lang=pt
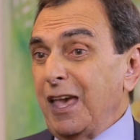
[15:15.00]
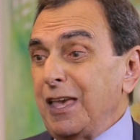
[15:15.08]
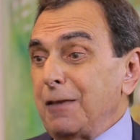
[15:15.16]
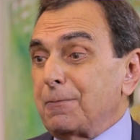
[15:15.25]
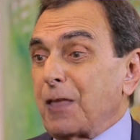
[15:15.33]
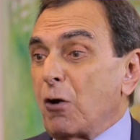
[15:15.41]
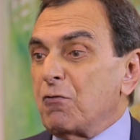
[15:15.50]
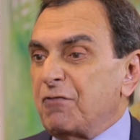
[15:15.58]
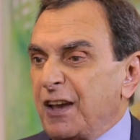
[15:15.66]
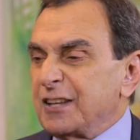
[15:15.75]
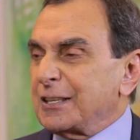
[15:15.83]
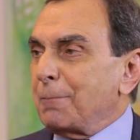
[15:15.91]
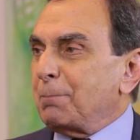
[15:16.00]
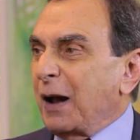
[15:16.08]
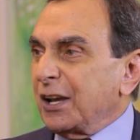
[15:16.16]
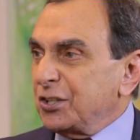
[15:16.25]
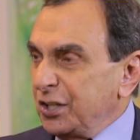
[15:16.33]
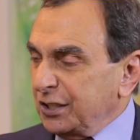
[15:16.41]
E talvez a
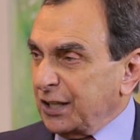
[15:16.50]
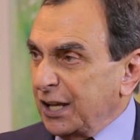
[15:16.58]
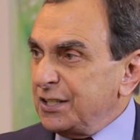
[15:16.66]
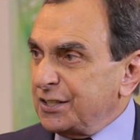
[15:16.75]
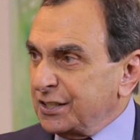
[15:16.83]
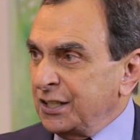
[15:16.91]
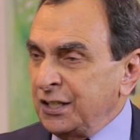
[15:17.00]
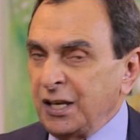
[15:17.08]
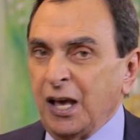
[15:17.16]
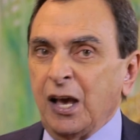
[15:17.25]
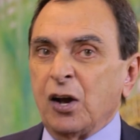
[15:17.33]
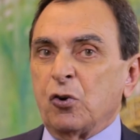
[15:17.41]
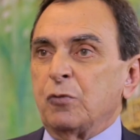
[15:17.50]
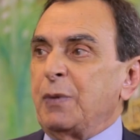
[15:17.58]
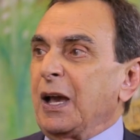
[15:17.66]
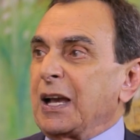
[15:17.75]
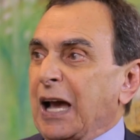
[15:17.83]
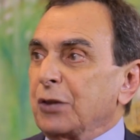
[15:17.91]
partir daí sim o
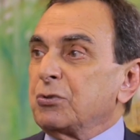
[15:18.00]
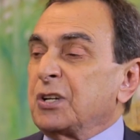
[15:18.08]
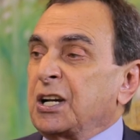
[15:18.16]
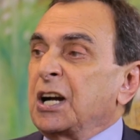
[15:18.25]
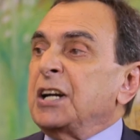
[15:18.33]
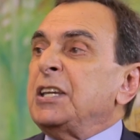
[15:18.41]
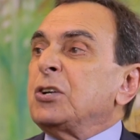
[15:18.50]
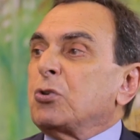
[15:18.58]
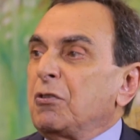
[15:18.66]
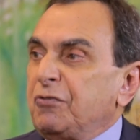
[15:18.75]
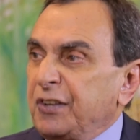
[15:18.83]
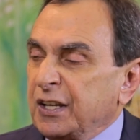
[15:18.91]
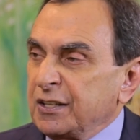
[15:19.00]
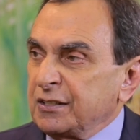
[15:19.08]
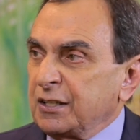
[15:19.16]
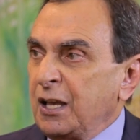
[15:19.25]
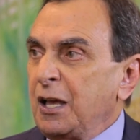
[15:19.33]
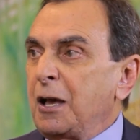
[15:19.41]
mercado ganhe
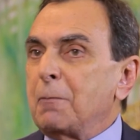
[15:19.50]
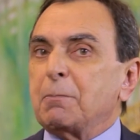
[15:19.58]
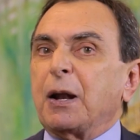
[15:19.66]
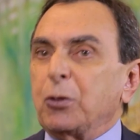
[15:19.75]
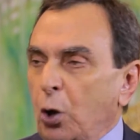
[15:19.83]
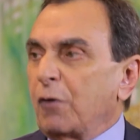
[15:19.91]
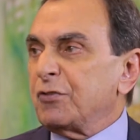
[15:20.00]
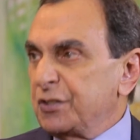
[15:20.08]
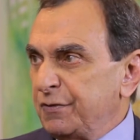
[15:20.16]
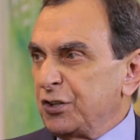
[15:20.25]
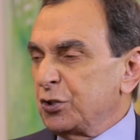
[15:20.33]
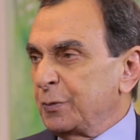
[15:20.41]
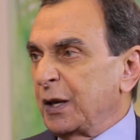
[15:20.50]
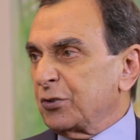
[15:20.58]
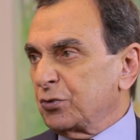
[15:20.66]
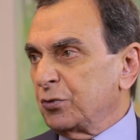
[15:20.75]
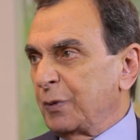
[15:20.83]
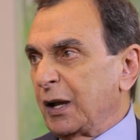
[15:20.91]
confiança para novos
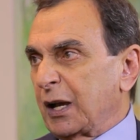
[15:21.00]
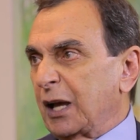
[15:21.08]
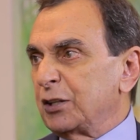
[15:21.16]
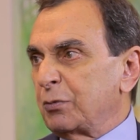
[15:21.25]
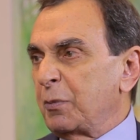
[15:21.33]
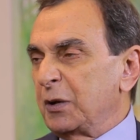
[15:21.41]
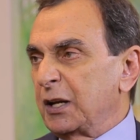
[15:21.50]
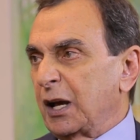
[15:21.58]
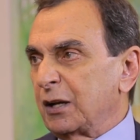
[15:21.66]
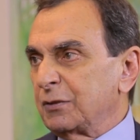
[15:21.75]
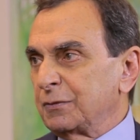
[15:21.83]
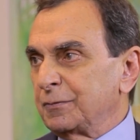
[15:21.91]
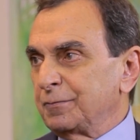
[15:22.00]
investimentos no mercado imobiliário.